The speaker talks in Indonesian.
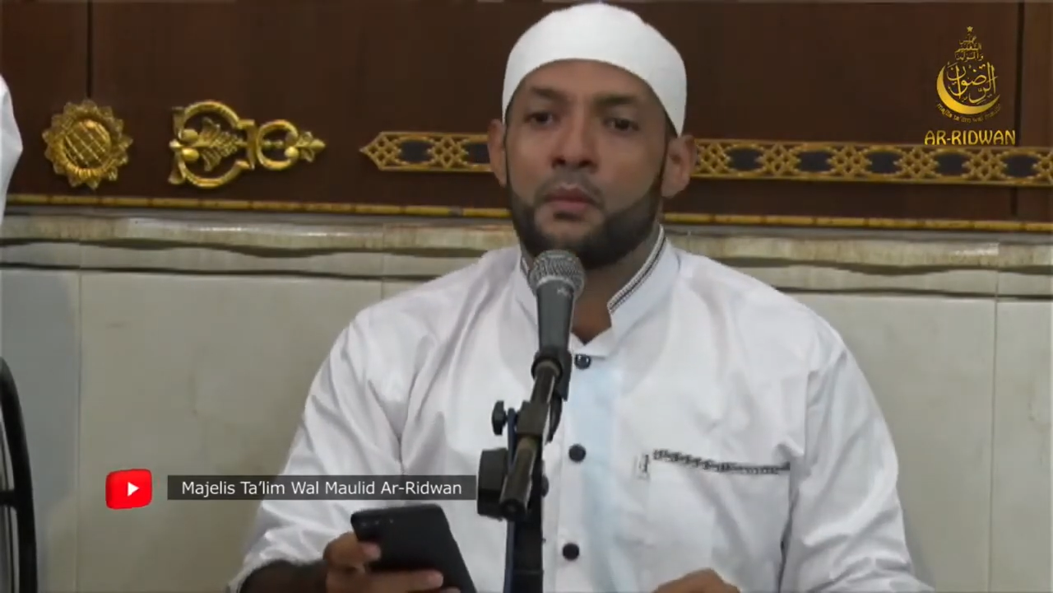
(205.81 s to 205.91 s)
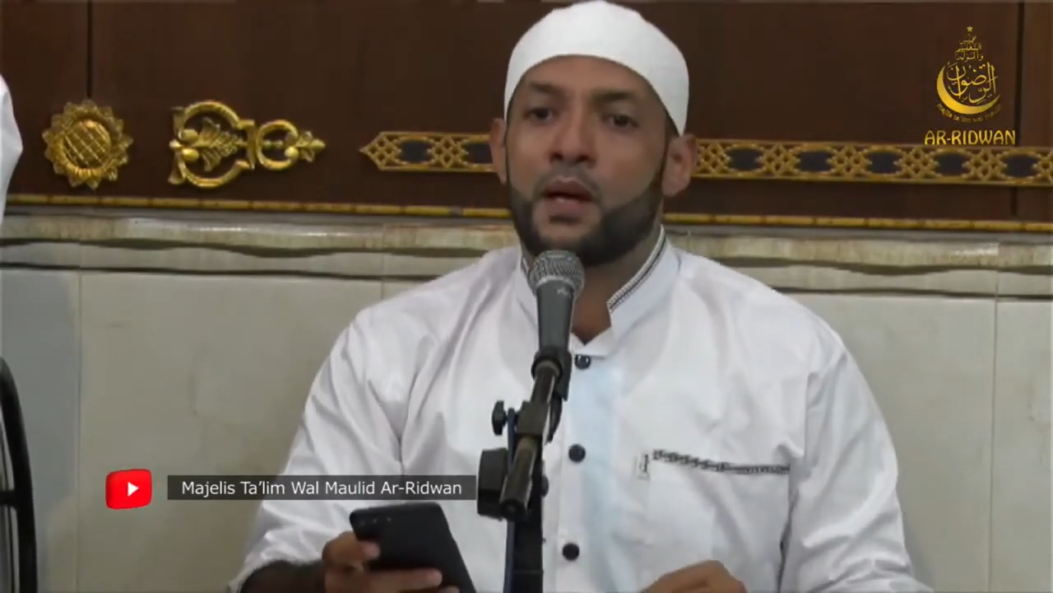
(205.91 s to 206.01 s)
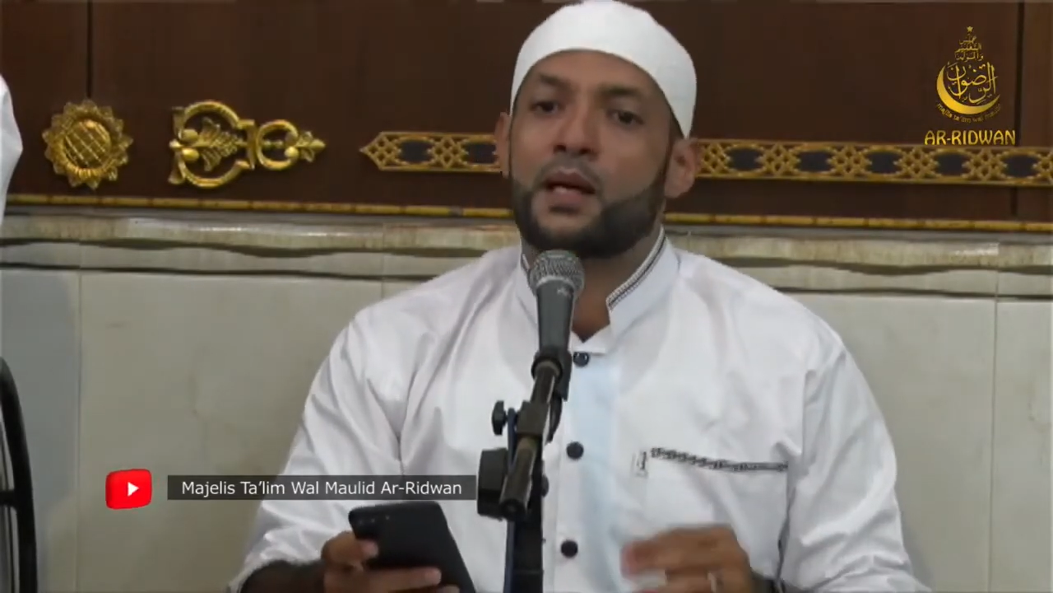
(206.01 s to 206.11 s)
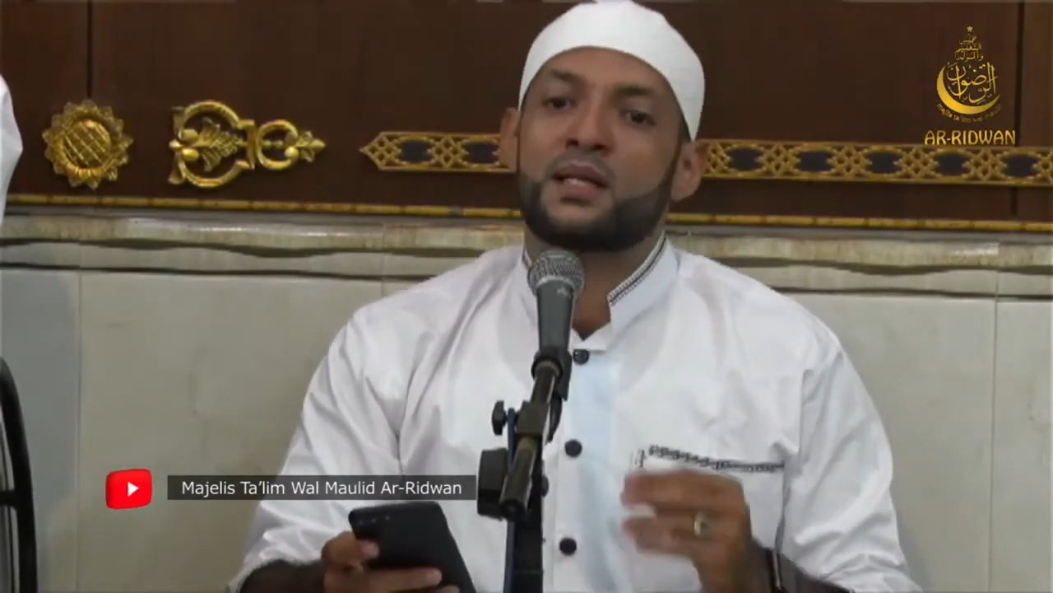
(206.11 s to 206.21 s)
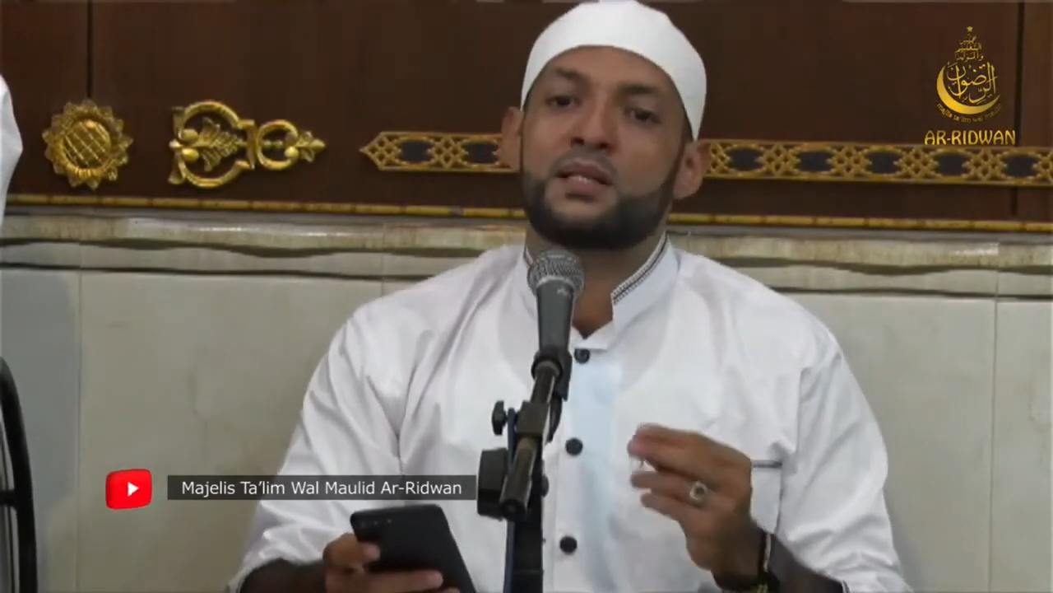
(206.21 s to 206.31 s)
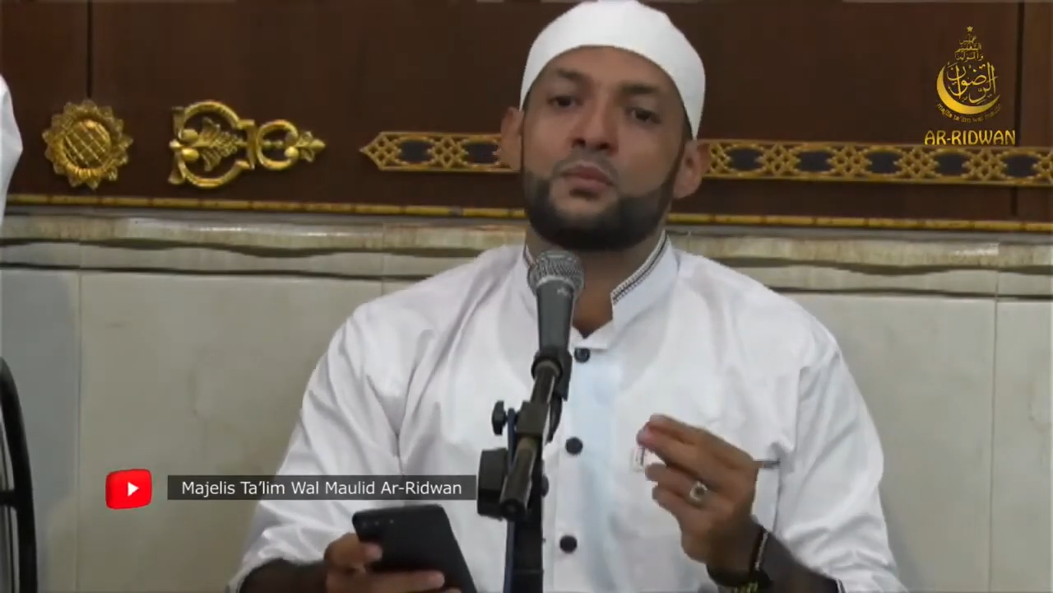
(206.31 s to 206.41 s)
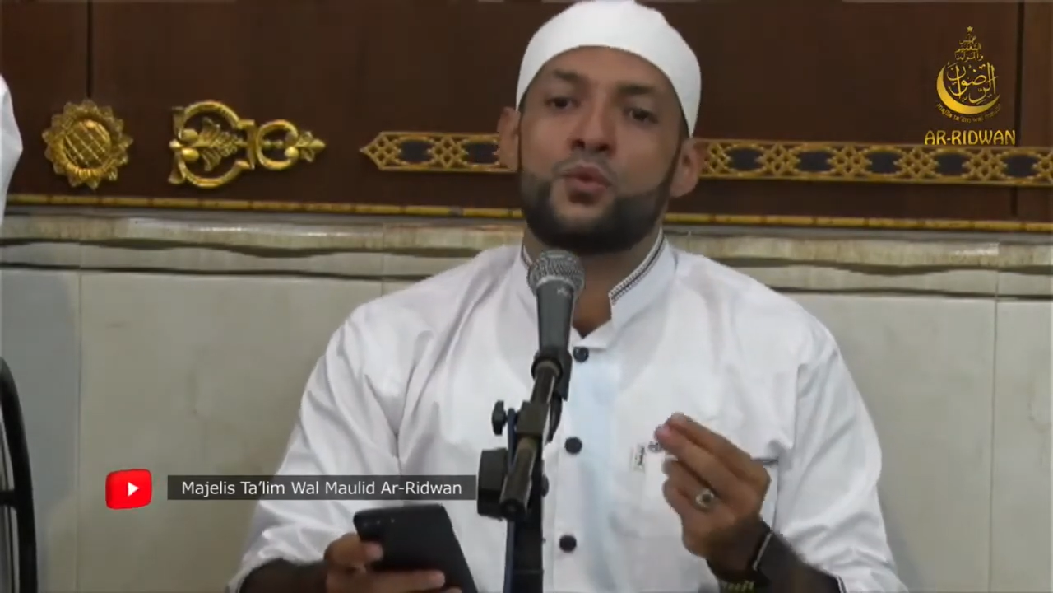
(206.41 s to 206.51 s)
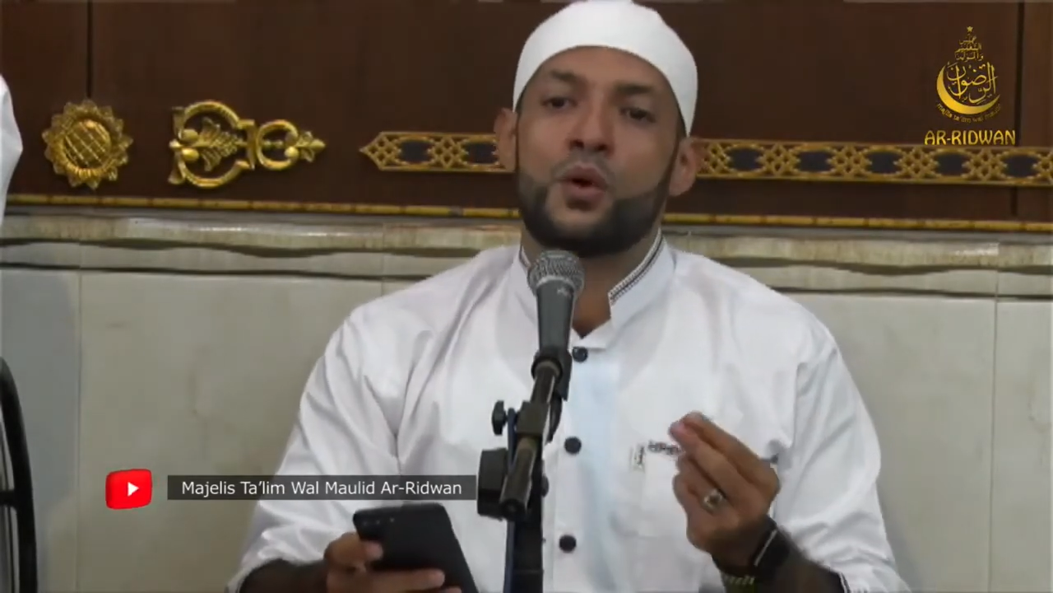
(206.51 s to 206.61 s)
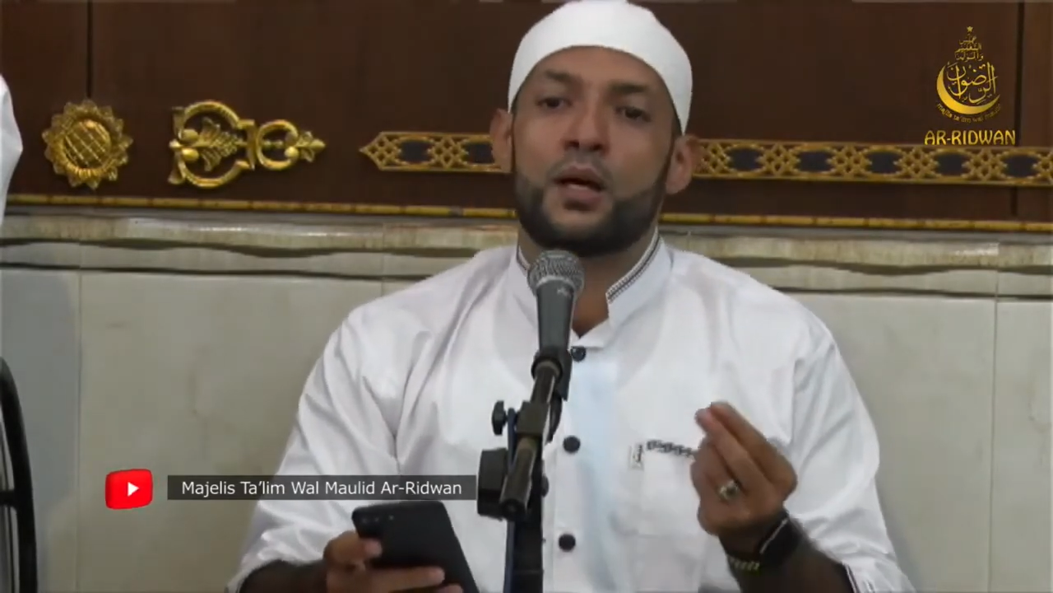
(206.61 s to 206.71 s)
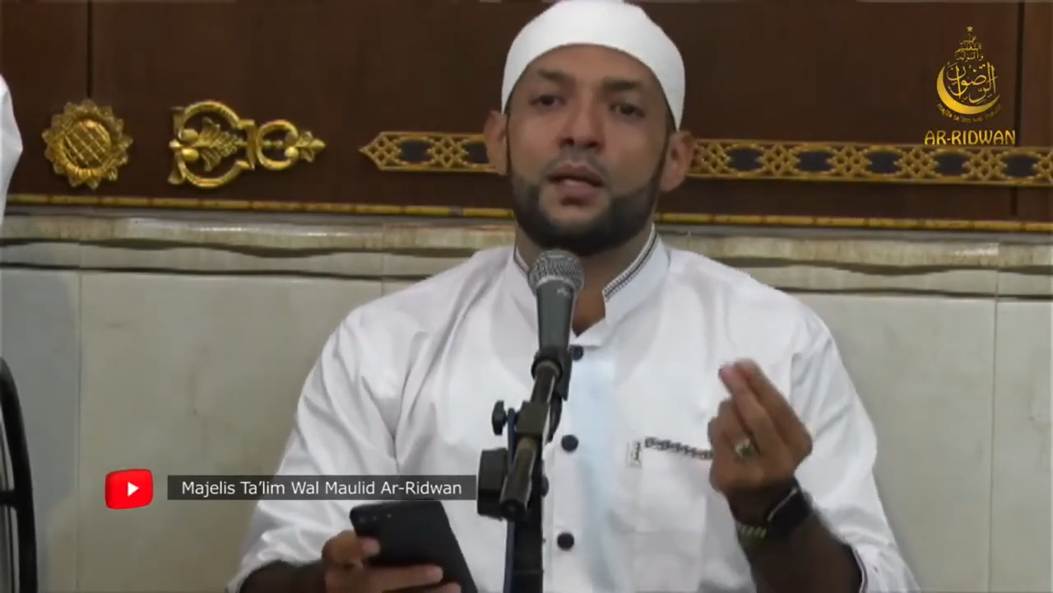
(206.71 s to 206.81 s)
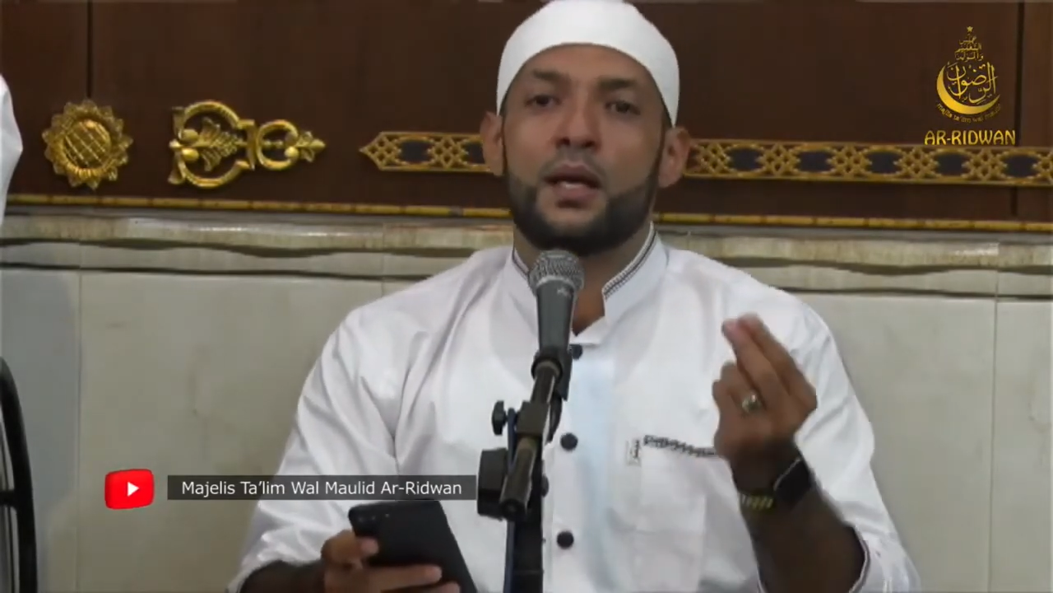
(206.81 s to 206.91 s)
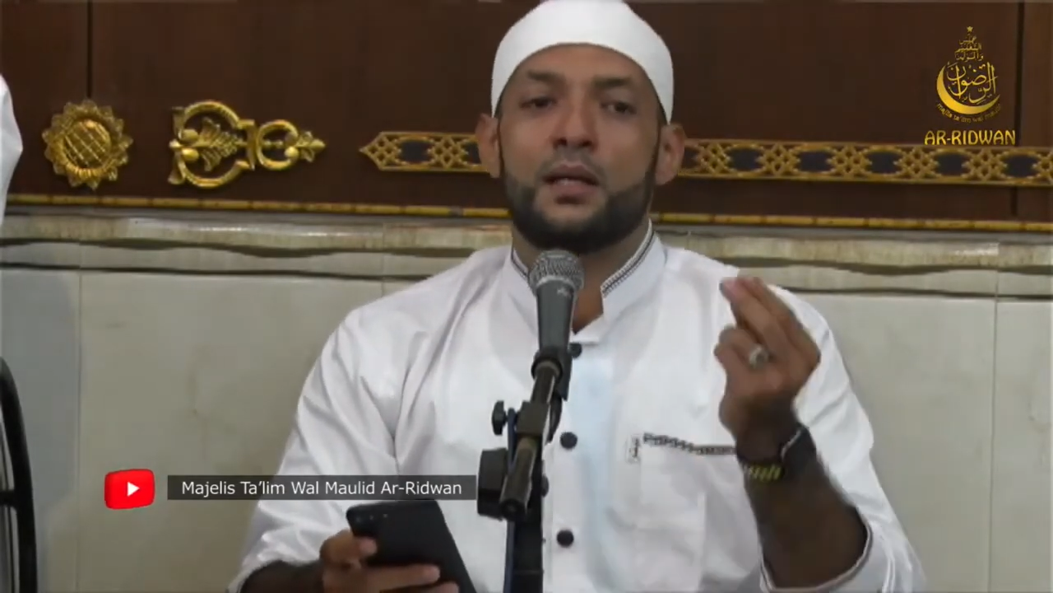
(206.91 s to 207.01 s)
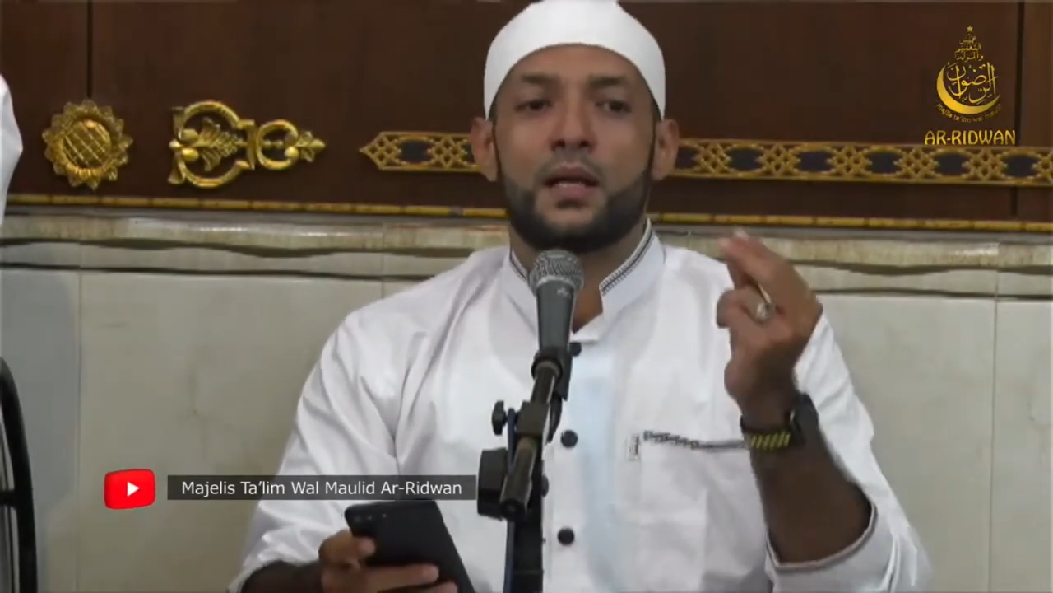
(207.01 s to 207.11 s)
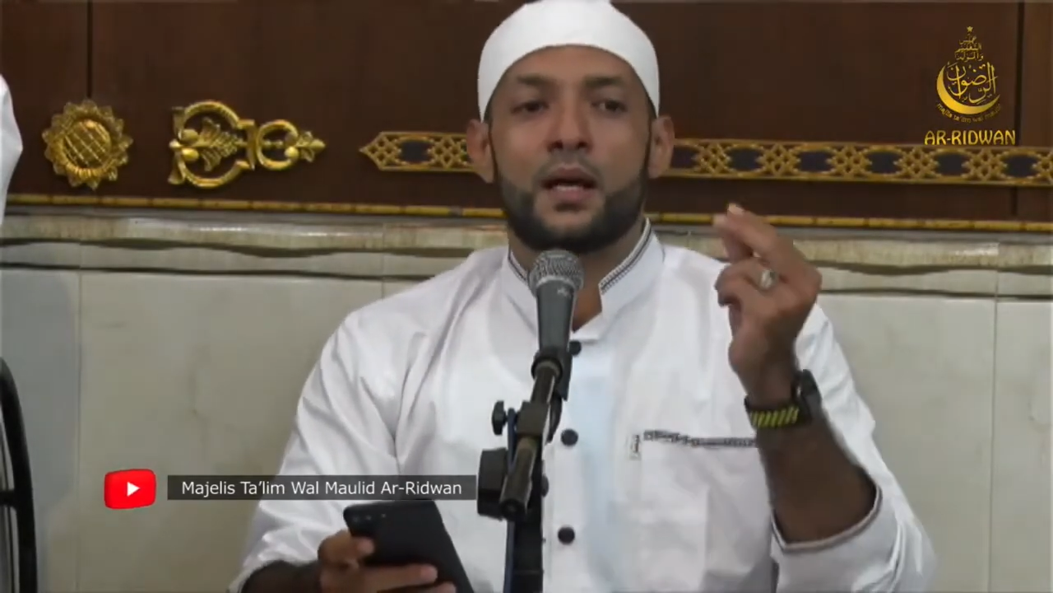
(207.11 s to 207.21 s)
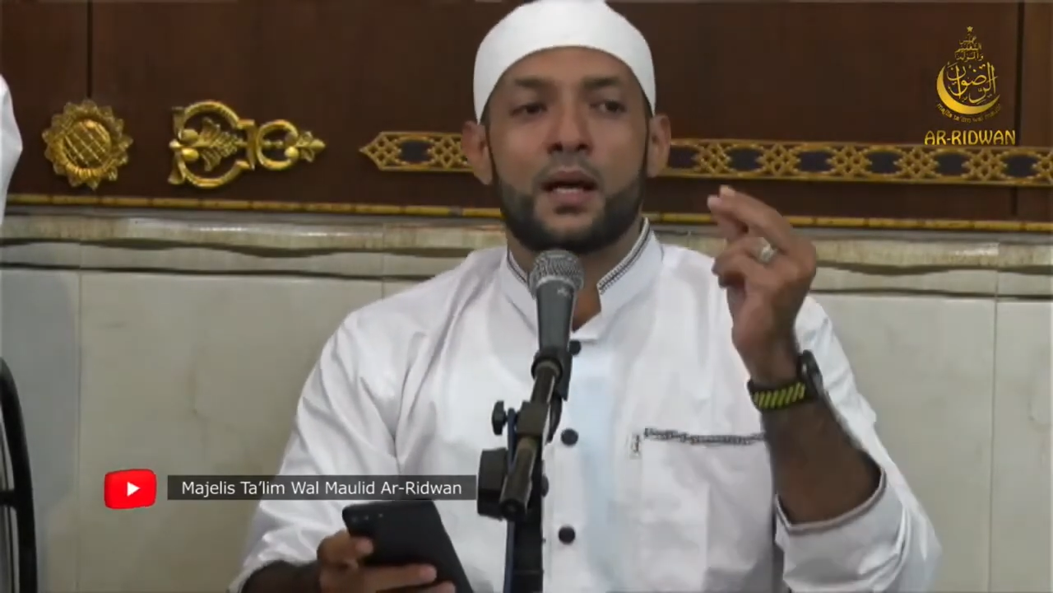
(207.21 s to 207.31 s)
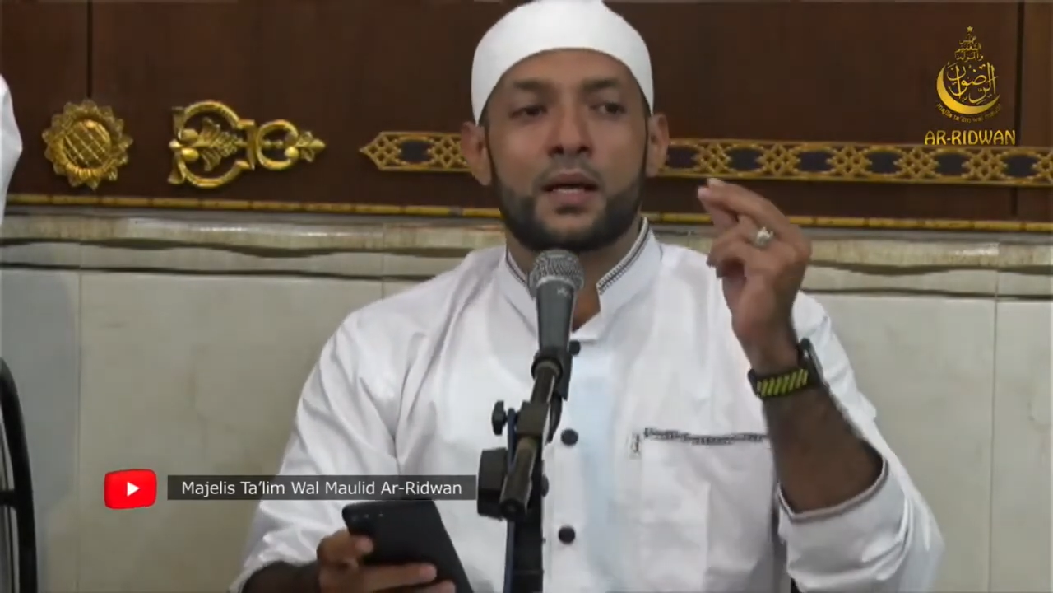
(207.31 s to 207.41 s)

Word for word: maka semua ini adalah